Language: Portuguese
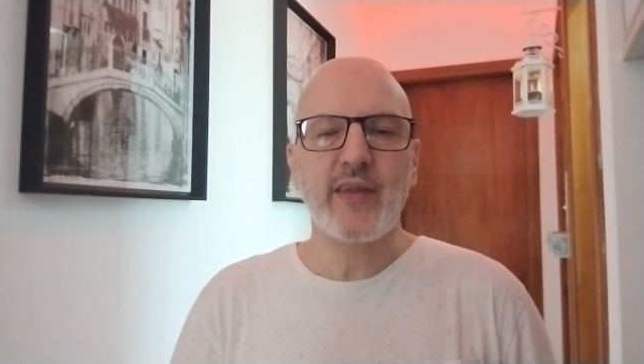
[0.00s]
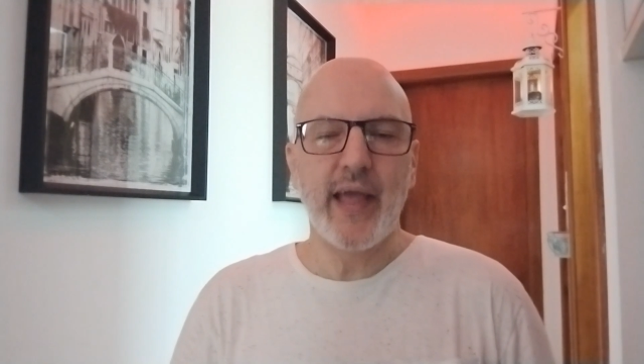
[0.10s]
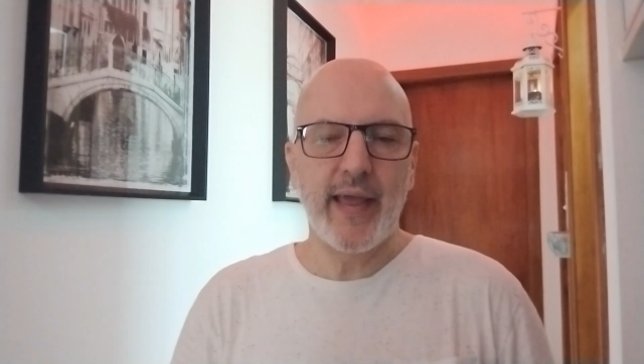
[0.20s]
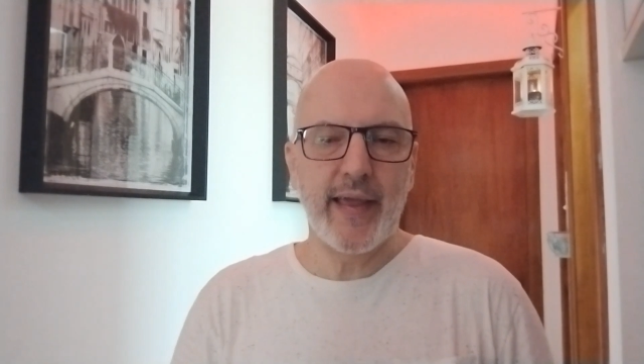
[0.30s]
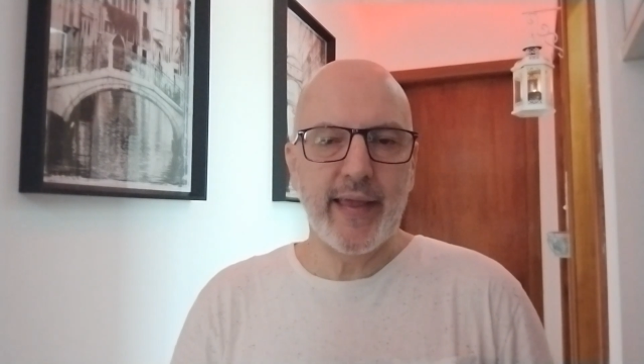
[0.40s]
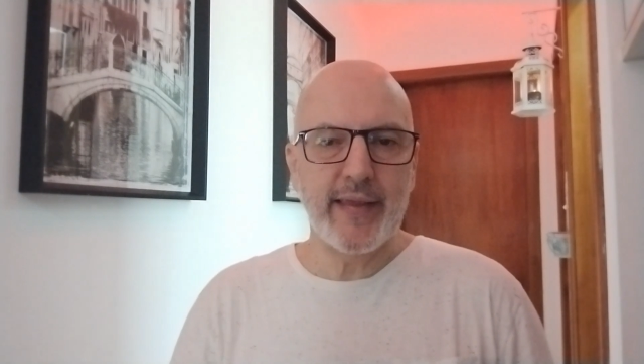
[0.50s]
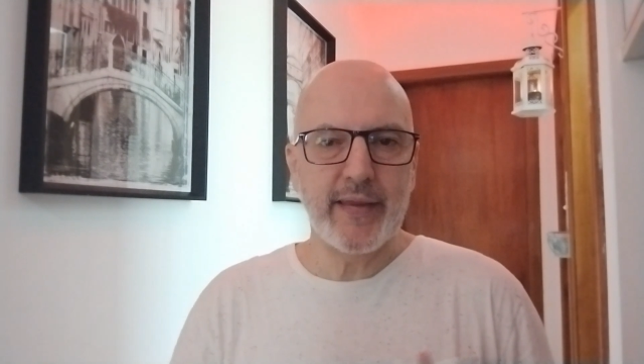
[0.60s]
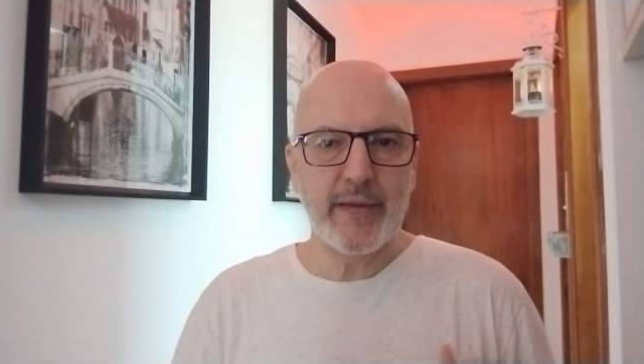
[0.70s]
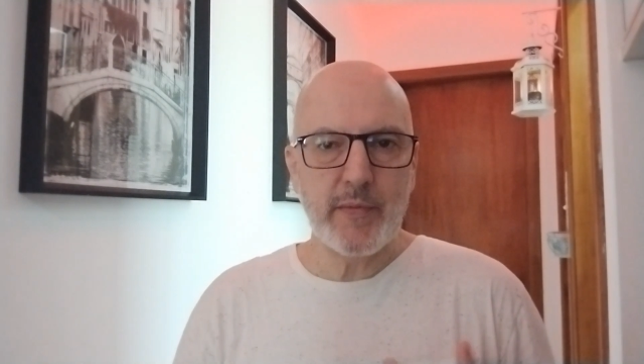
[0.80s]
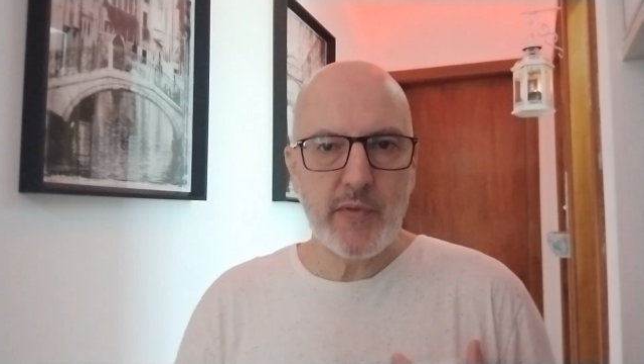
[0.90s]

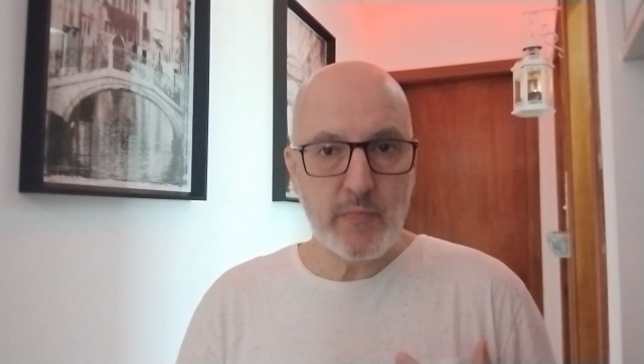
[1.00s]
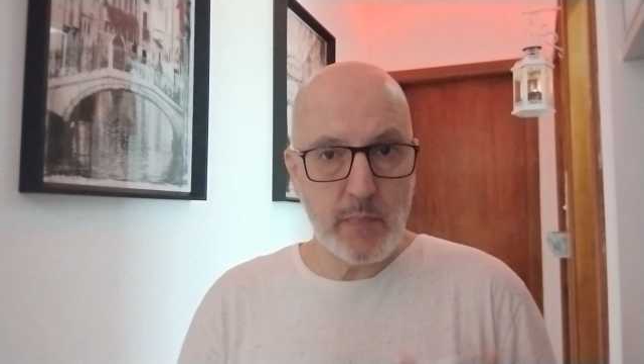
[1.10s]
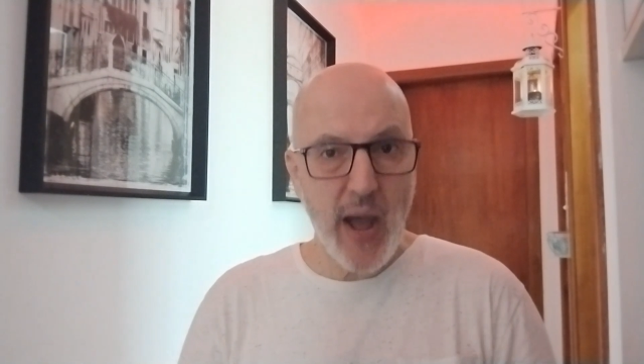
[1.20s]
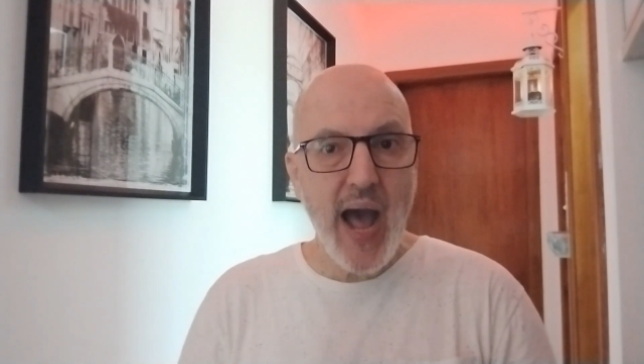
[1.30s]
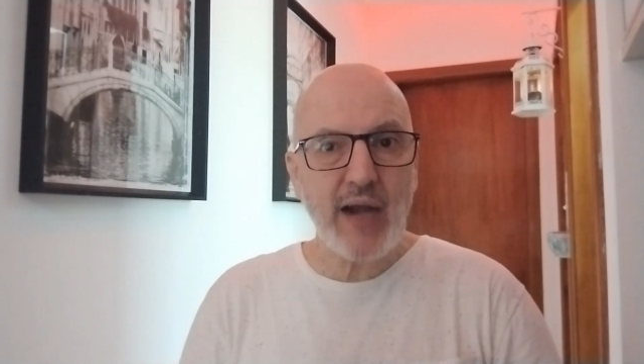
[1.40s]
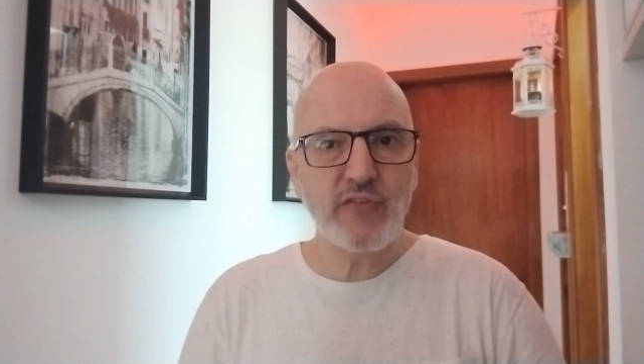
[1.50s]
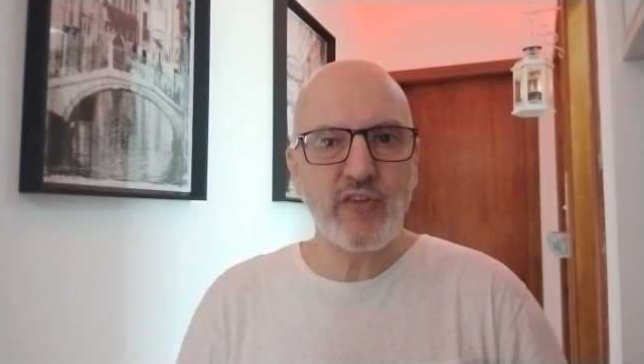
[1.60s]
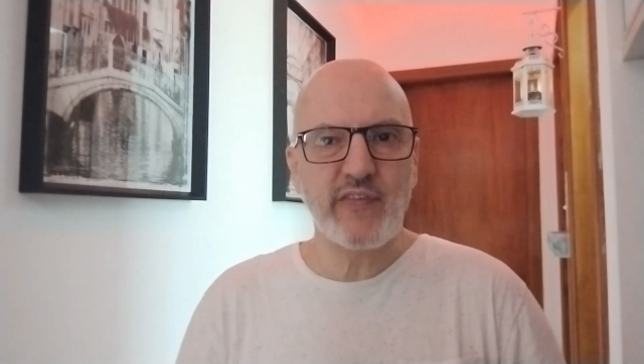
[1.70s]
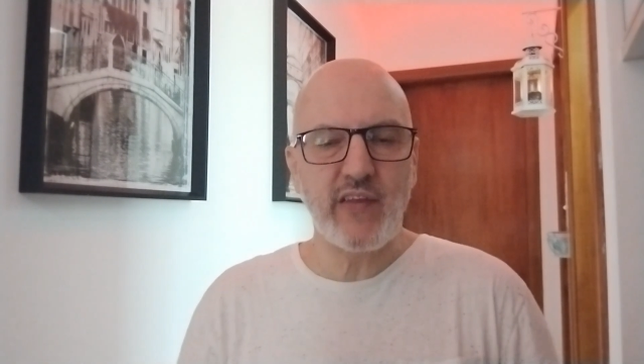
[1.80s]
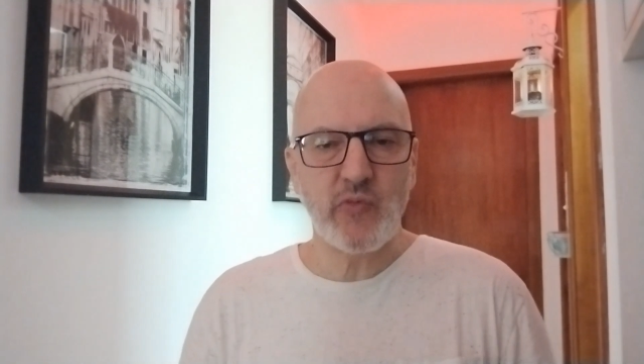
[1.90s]
é, é,
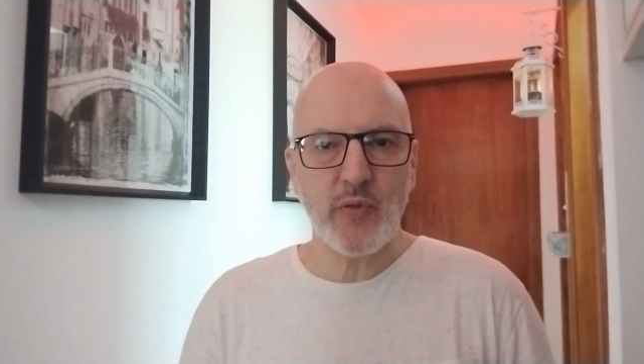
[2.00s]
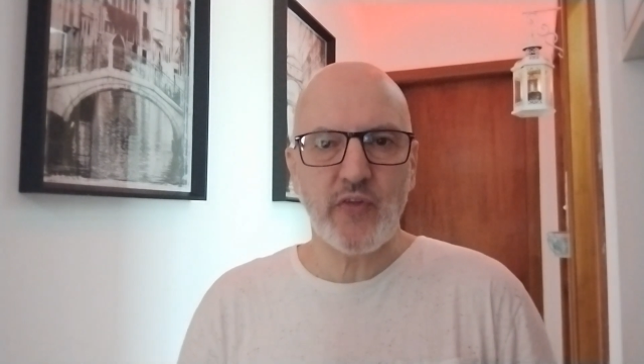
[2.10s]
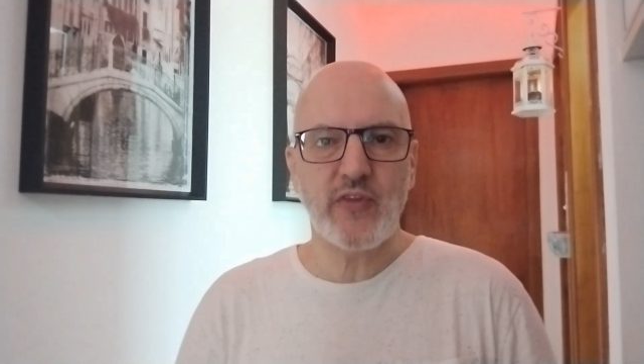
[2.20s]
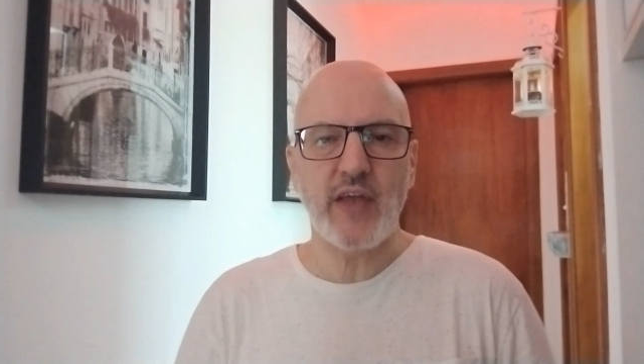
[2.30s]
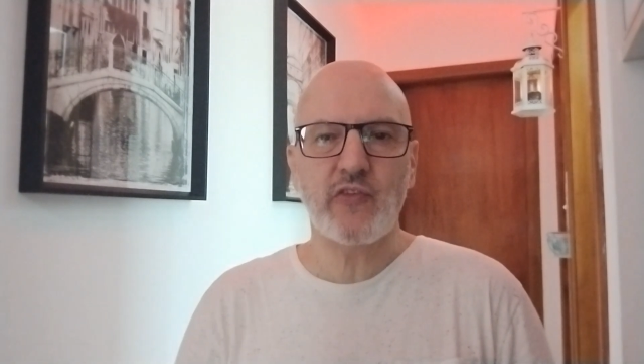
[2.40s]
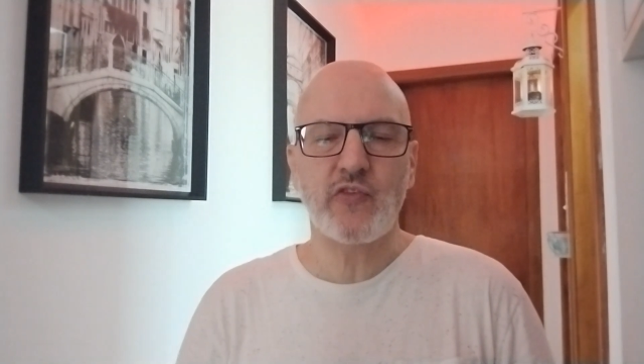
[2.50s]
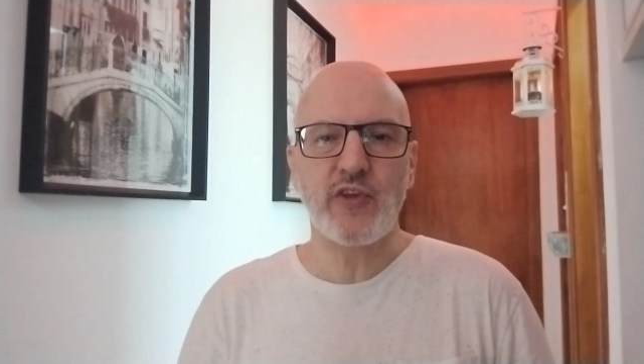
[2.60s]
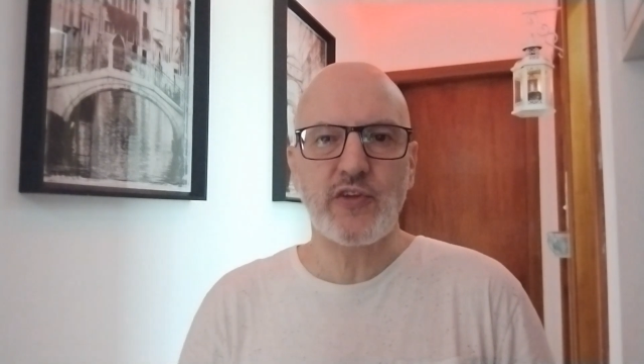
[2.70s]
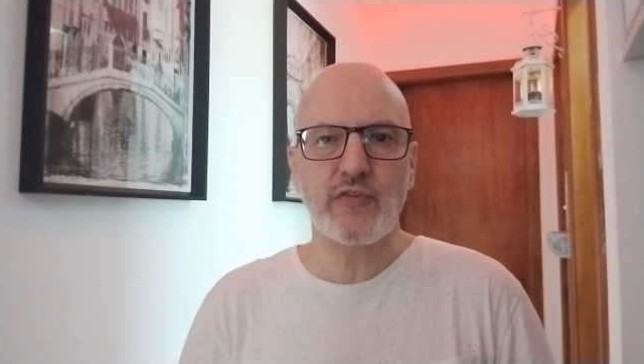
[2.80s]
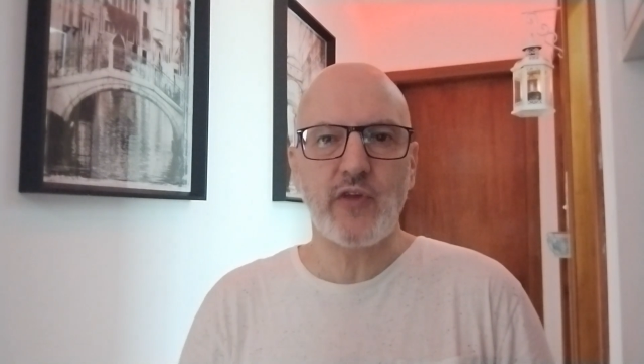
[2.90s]
partes desse processo
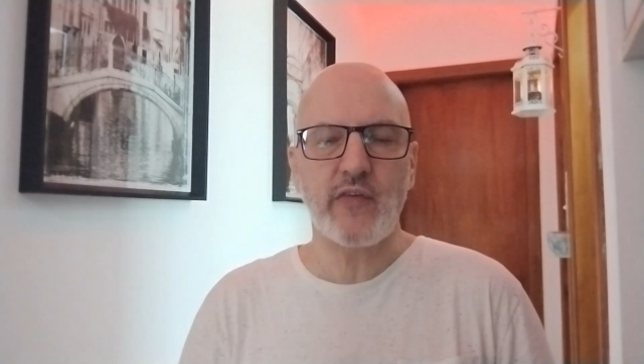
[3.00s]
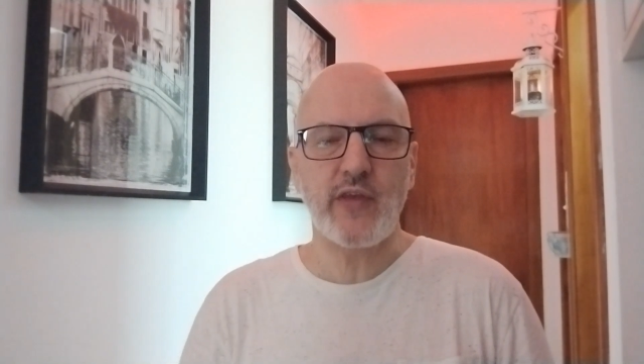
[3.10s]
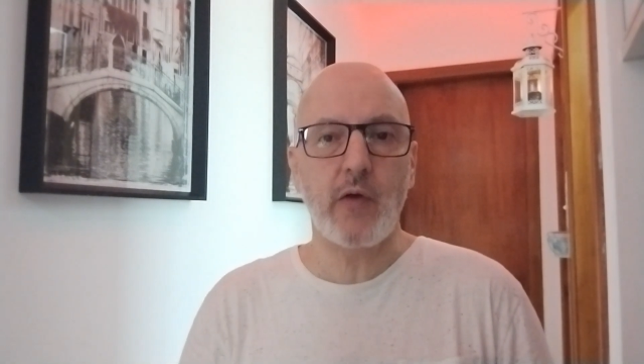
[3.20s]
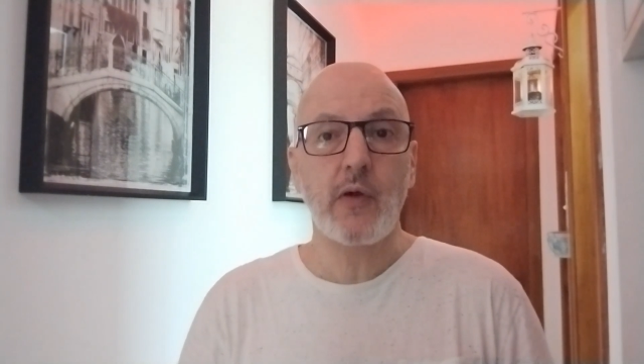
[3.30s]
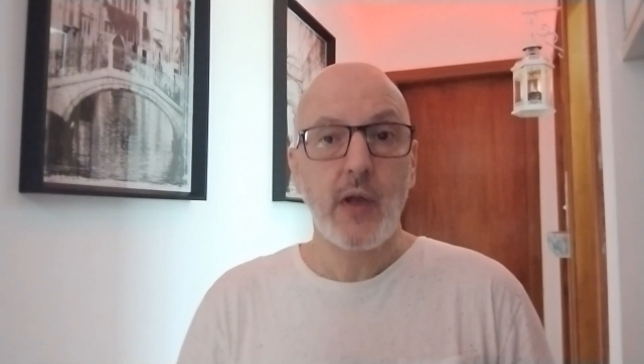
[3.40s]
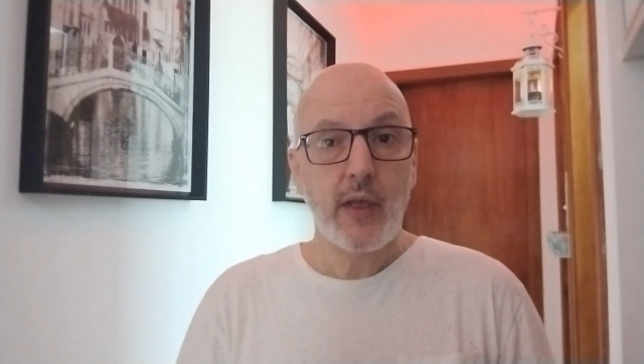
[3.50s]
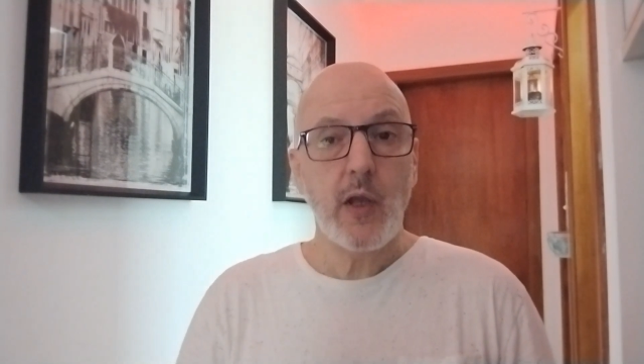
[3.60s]
de individuação,